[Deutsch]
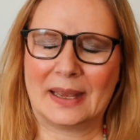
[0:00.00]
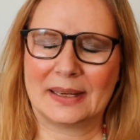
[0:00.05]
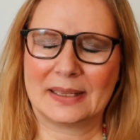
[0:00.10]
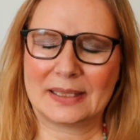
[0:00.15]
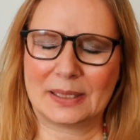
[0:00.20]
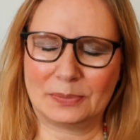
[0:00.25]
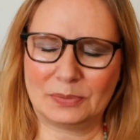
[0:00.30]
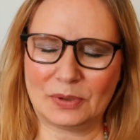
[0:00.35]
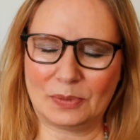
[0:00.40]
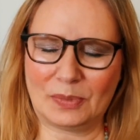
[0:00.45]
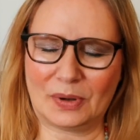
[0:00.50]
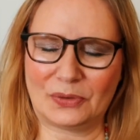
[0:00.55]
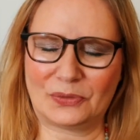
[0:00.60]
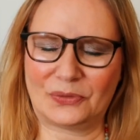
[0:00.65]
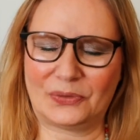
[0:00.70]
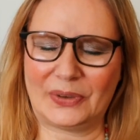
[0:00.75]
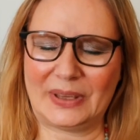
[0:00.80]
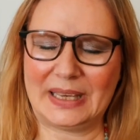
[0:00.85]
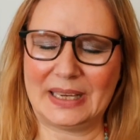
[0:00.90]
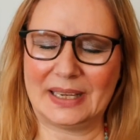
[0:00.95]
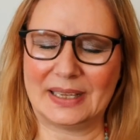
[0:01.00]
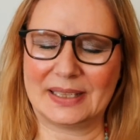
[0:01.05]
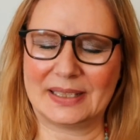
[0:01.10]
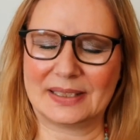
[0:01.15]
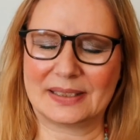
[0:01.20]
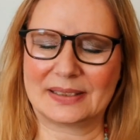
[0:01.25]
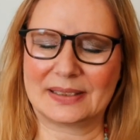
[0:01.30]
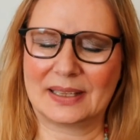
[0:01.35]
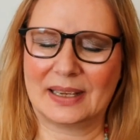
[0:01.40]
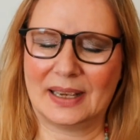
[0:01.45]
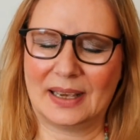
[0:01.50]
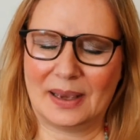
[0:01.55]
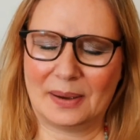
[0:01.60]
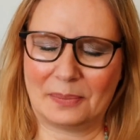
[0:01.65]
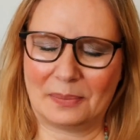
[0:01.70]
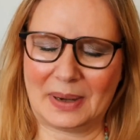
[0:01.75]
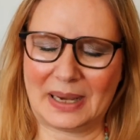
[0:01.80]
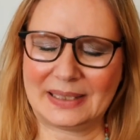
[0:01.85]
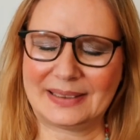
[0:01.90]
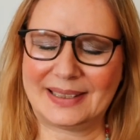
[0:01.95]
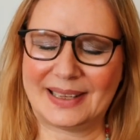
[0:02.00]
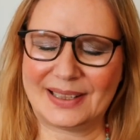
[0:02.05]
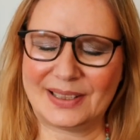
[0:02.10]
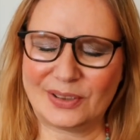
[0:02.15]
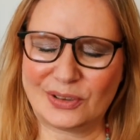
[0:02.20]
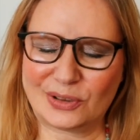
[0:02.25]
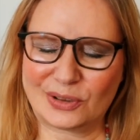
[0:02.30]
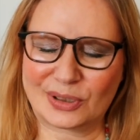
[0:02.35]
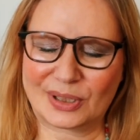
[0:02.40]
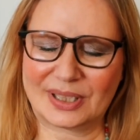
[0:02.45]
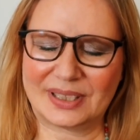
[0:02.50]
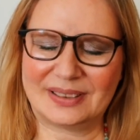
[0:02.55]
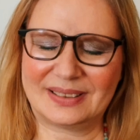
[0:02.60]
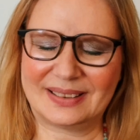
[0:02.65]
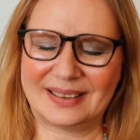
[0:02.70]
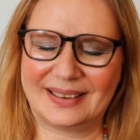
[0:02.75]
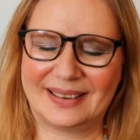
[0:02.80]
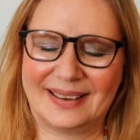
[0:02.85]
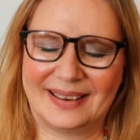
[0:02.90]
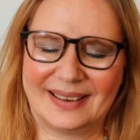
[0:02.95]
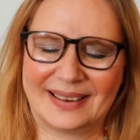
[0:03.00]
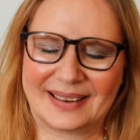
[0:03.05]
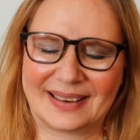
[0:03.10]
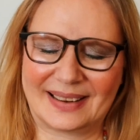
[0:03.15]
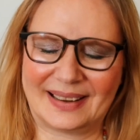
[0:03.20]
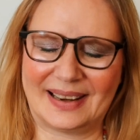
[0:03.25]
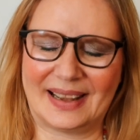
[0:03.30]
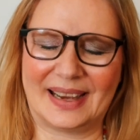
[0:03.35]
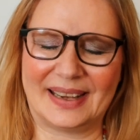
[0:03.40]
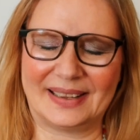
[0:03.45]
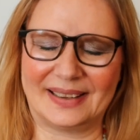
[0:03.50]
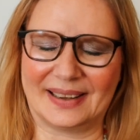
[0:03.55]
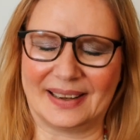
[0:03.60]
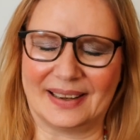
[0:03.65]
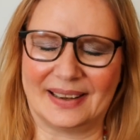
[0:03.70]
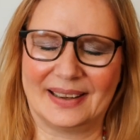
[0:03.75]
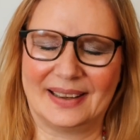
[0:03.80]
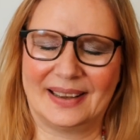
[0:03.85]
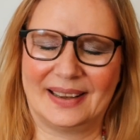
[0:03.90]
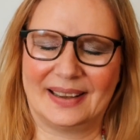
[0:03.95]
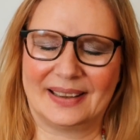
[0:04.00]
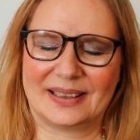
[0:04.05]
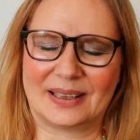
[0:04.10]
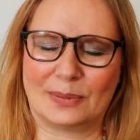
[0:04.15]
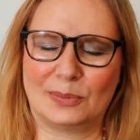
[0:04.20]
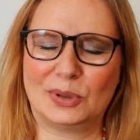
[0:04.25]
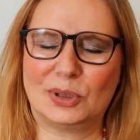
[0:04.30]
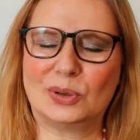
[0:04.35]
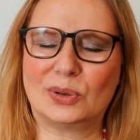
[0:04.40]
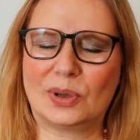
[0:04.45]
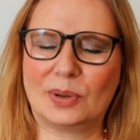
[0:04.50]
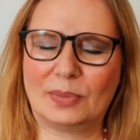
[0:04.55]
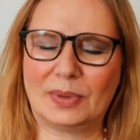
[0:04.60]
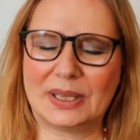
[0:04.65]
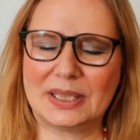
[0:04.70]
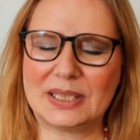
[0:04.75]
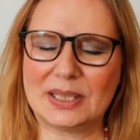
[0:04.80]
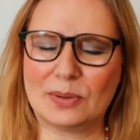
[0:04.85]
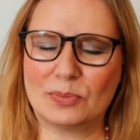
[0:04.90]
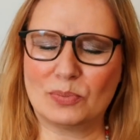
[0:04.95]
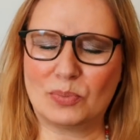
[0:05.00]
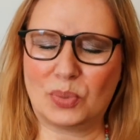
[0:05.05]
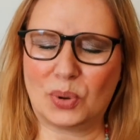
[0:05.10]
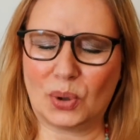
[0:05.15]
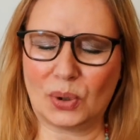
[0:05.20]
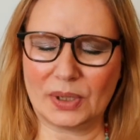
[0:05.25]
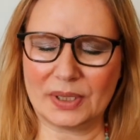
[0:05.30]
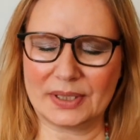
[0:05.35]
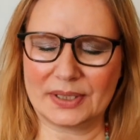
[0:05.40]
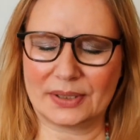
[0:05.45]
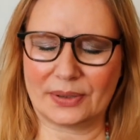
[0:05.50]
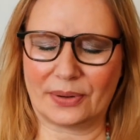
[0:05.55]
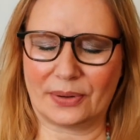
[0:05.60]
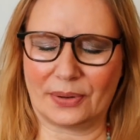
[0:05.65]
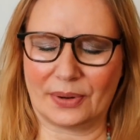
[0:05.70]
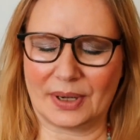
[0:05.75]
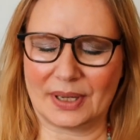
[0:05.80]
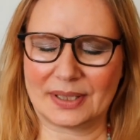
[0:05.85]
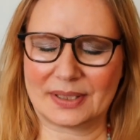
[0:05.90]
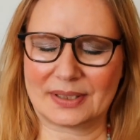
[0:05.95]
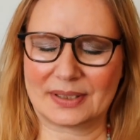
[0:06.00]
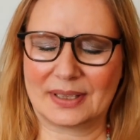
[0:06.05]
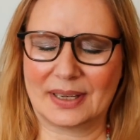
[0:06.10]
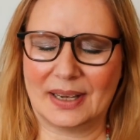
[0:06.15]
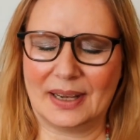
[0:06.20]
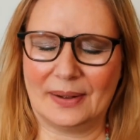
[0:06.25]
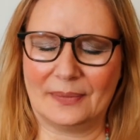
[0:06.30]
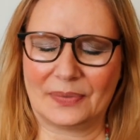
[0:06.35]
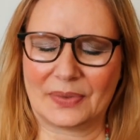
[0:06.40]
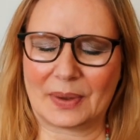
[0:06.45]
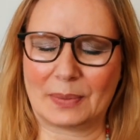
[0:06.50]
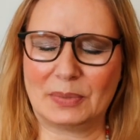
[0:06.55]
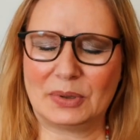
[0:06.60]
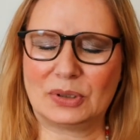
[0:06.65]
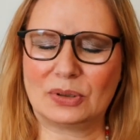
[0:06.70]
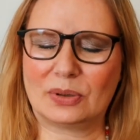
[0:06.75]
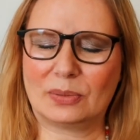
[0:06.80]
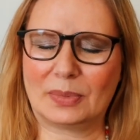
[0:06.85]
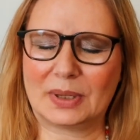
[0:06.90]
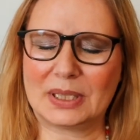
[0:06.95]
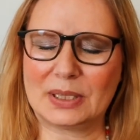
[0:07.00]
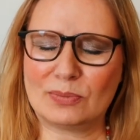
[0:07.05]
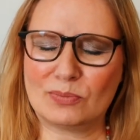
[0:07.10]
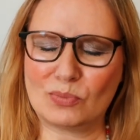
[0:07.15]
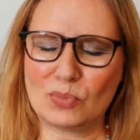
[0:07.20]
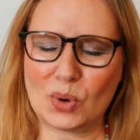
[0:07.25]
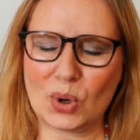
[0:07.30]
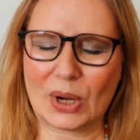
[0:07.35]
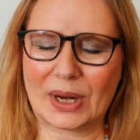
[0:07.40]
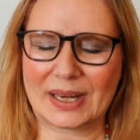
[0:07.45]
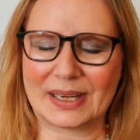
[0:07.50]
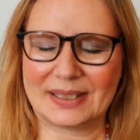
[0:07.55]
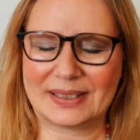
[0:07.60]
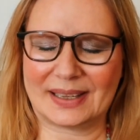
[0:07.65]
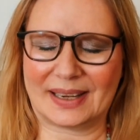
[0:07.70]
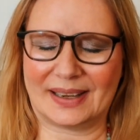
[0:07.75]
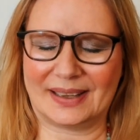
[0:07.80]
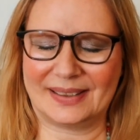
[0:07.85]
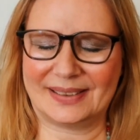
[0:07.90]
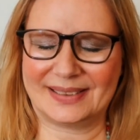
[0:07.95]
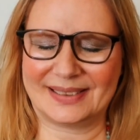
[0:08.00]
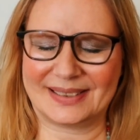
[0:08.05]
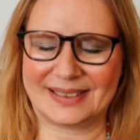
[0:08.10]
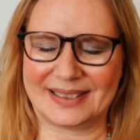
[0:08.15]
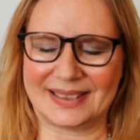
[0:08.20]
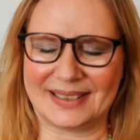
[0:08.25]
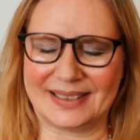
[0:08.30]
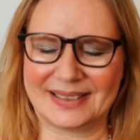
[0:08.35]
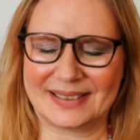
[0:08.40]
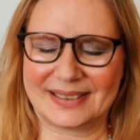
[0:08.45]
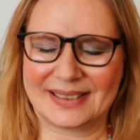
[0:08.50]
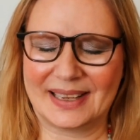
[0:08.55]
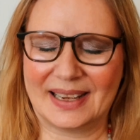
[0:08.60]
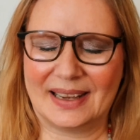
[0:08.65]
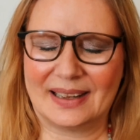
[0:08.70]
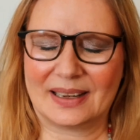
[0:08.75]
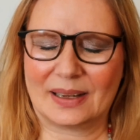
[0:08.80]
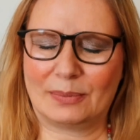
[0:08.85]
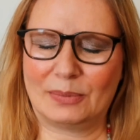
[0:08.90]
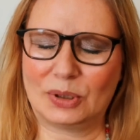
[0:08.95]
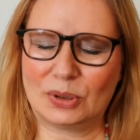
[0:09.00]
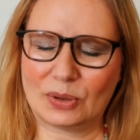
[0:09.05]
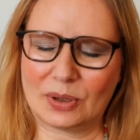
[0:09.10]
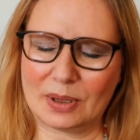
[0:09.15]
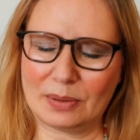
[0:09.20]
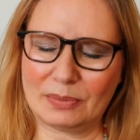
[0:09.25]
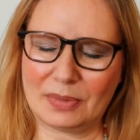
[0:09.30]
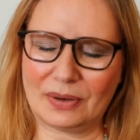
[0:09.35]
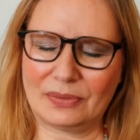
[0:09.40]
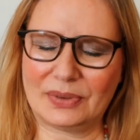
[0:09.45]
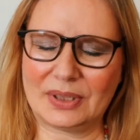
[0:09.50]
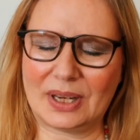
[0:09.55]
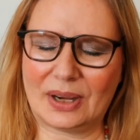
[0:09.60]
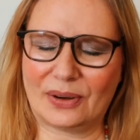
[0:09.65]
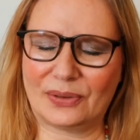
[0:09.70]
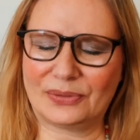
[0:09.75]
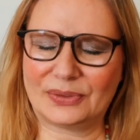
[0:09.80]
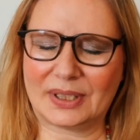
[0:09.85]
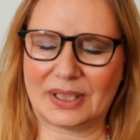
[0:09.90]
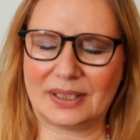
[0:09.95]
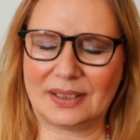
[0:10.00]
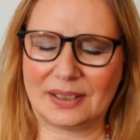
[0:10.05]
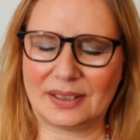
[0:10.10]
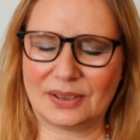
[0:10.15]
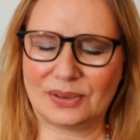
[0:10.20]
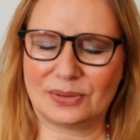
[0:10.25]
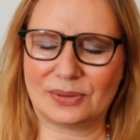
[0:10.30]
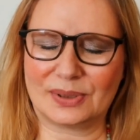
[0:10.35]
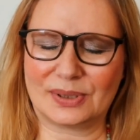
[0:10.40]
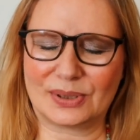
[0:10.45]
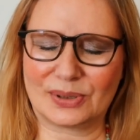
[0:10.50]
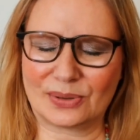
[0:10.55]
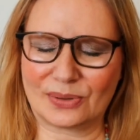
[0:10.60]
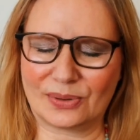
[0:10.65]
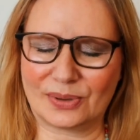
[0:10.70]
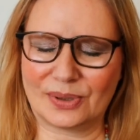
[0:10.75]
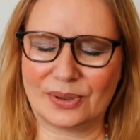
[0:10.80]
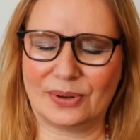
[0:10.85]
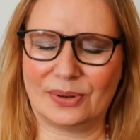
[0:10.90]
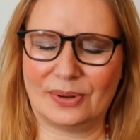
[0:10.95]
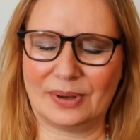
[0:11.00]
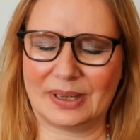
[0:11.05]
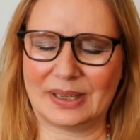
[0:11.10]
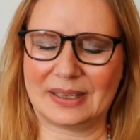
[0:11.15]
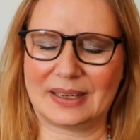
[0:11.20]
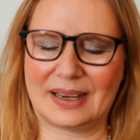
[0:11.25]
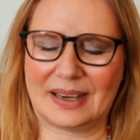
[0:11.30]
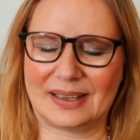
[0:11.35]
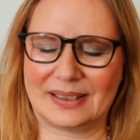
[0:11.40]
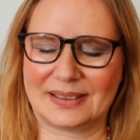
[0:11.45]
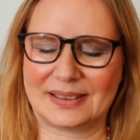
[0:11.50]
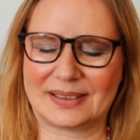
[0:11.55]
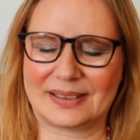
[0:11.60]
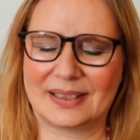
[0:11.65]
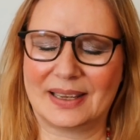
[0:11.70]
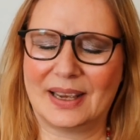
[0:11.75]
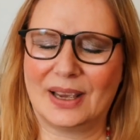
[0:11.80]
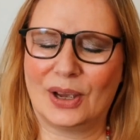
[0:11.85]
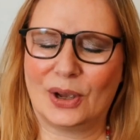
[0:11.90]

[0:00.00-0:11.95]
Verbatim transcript: Tipp Nummer vier ist, mach deine Schritte kleiner, damit du immer die Impulse hörst, damit du immer die Möglichkeiten siehst, damit du immer wieder auf deine Intuition hören kannst.